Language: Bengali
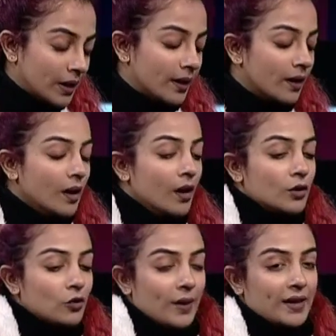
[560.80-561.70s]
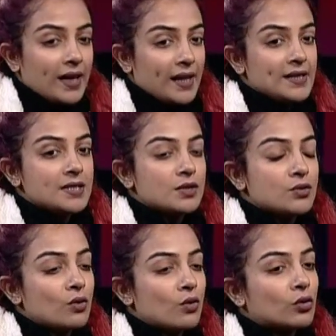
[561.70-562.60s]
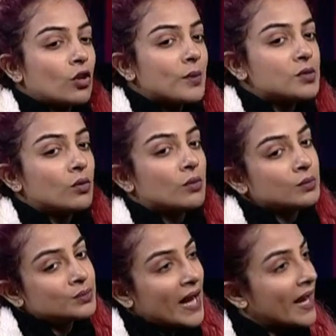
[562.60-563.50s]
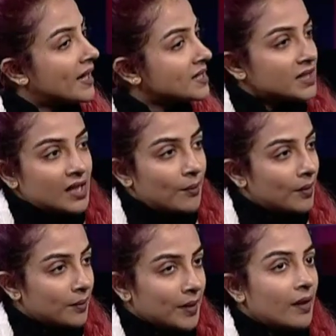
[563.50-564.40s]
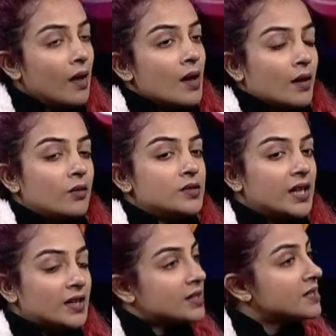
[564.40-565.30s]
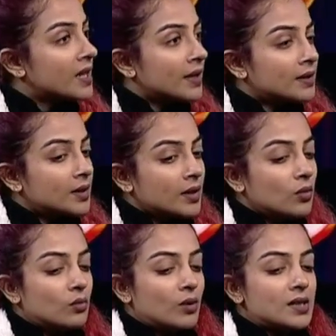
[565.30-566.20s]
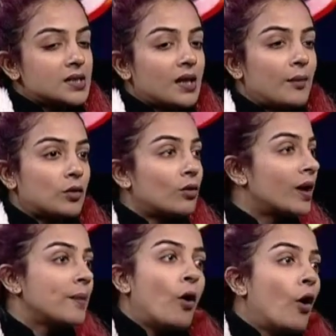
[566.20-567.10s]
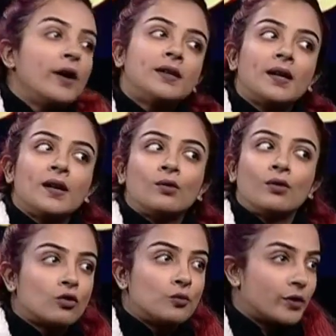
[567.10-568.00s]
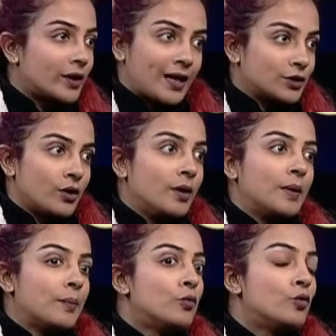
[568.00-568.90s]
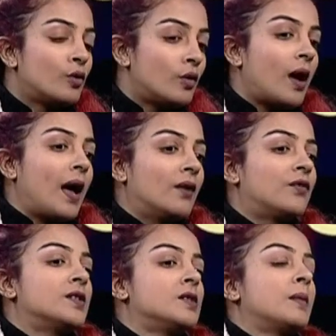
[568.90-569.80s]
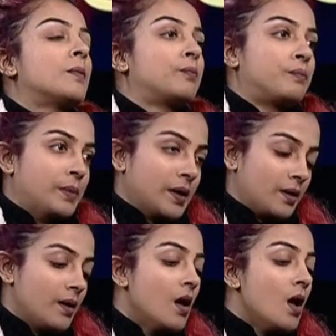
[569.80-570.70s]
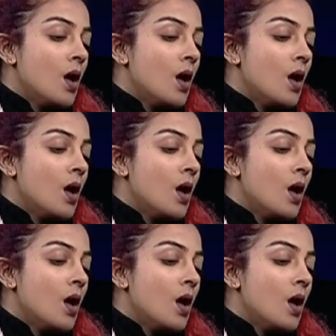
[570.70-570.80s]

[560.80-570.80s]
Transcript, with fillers: মানে তোমাকে এই জিনিসগুলো করতে হবে সো জায়গার সাথে আমার মানে কারণ ডিরেক্টরের জায়গা থেকে ওনার সাথে আমার তখন এই ভয়টা আর ওরকম করে কাজ করেনি মানে পুরো আলফা টিমের মানে